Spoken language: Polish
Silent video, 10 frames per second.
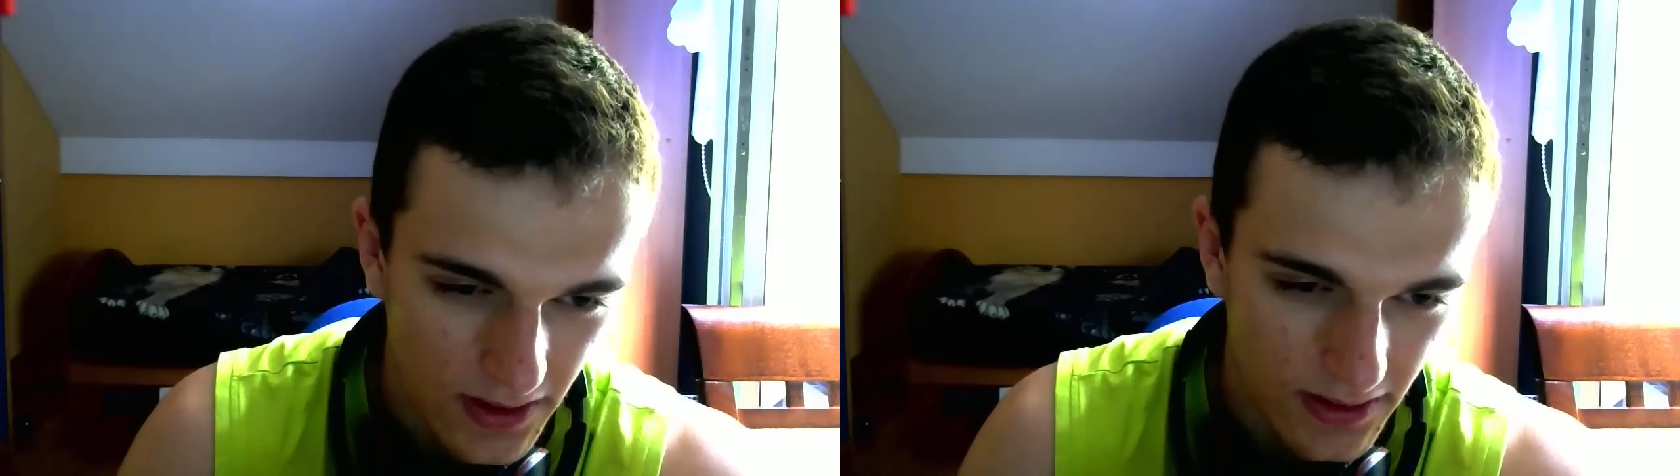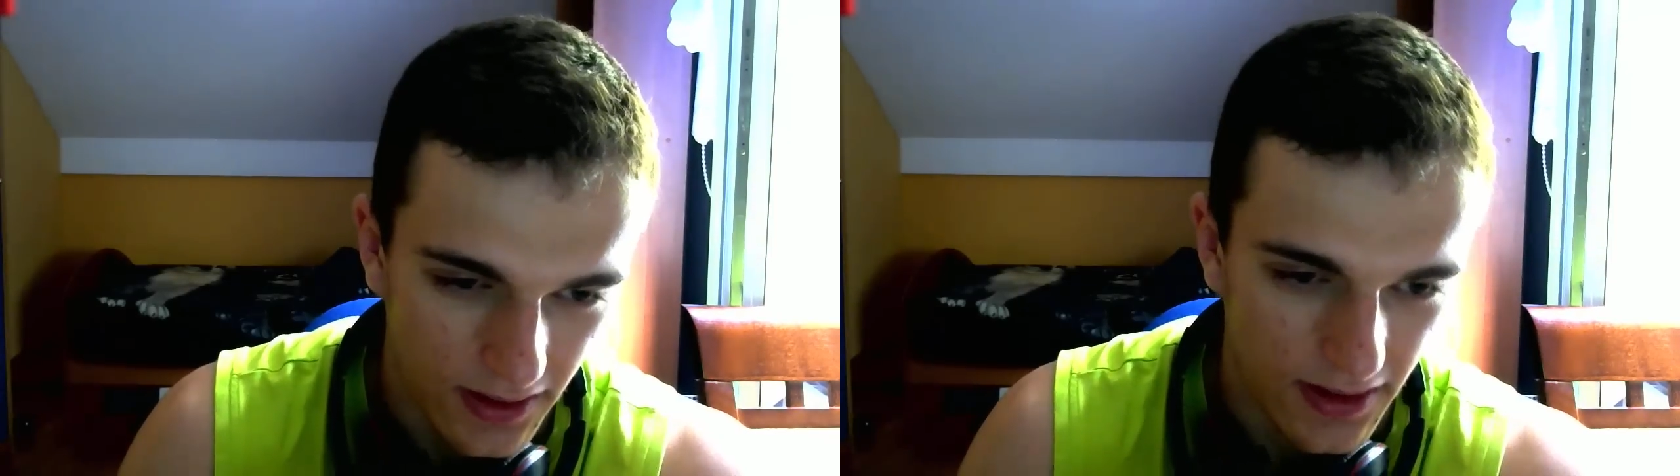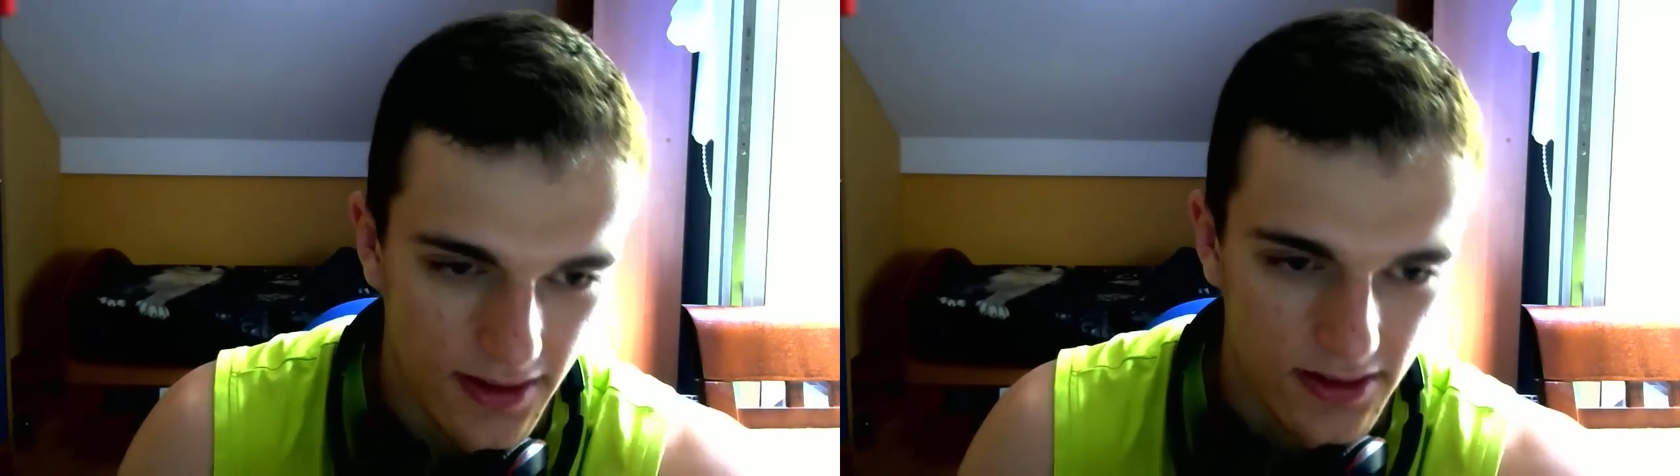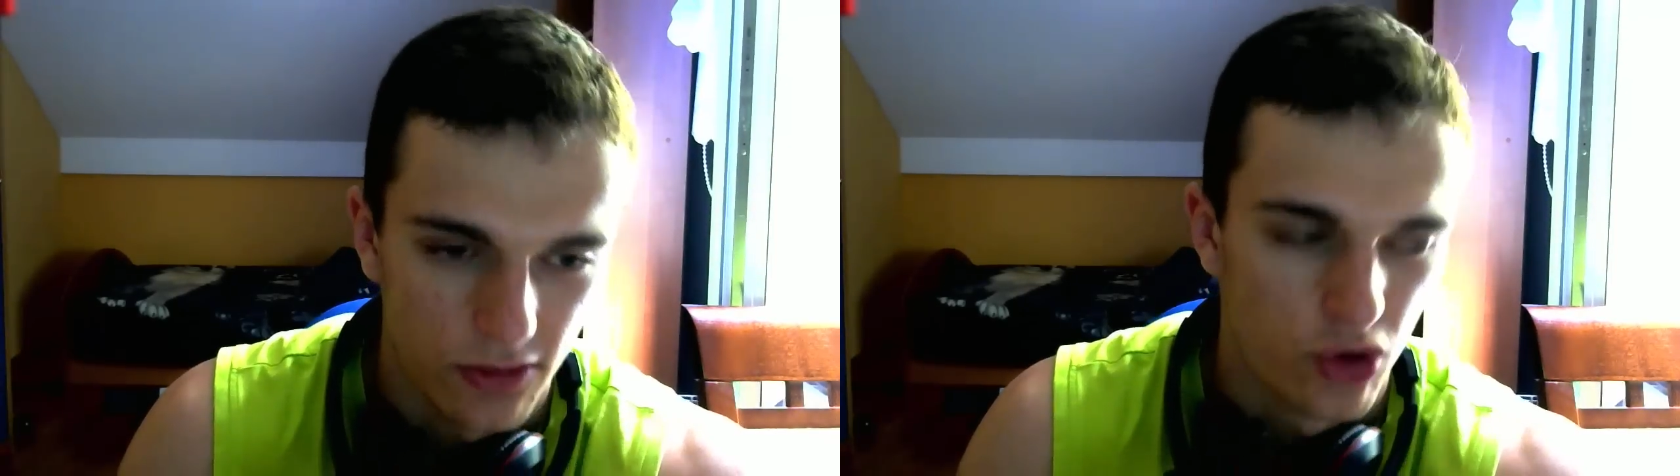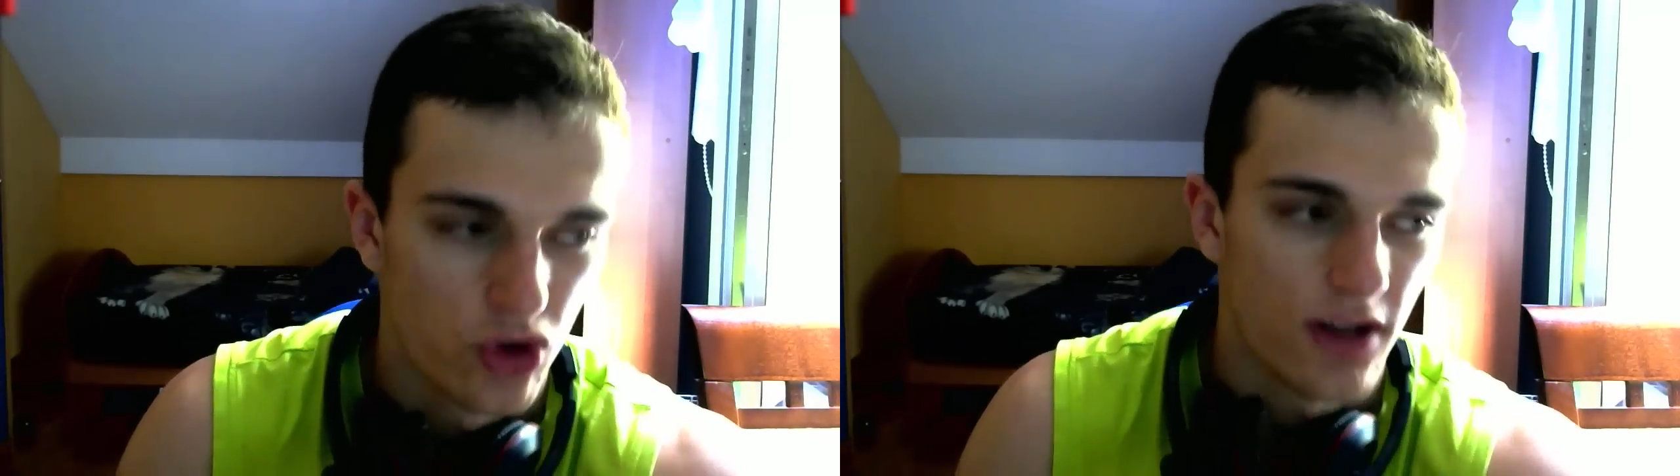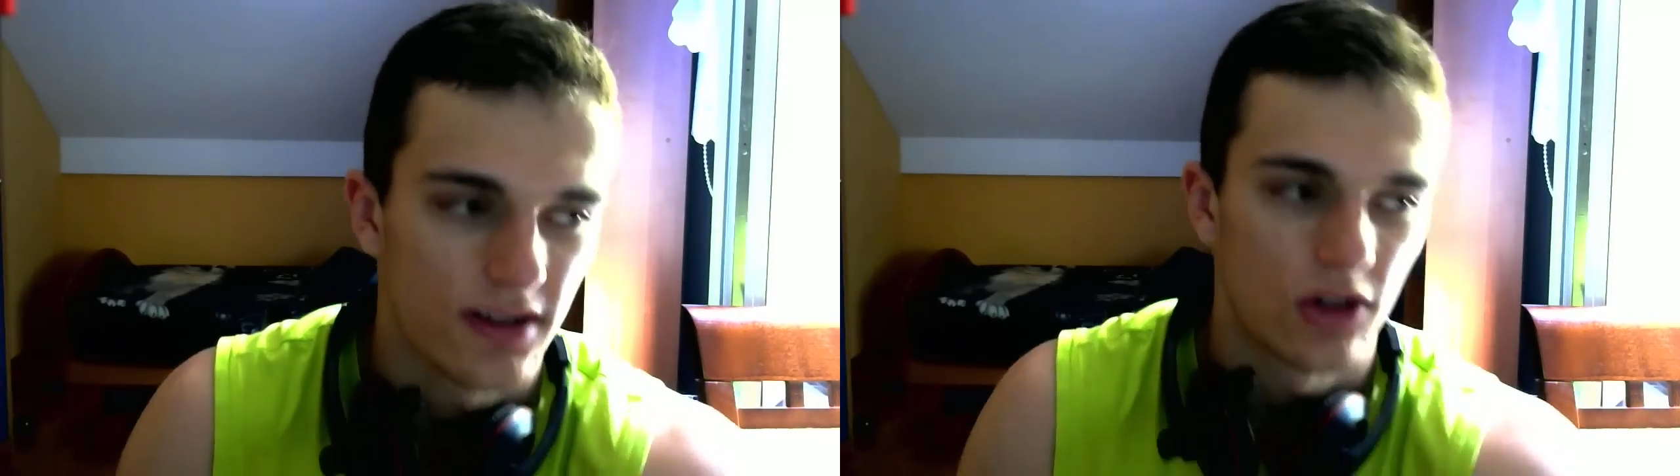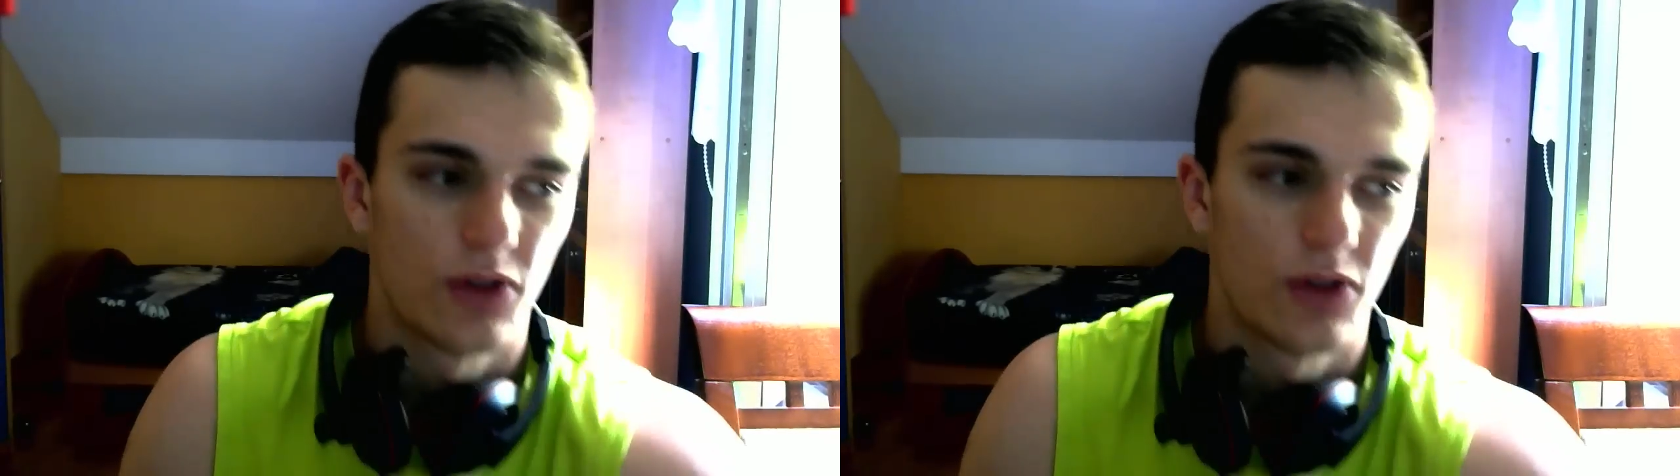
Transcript: Tak jest, od 13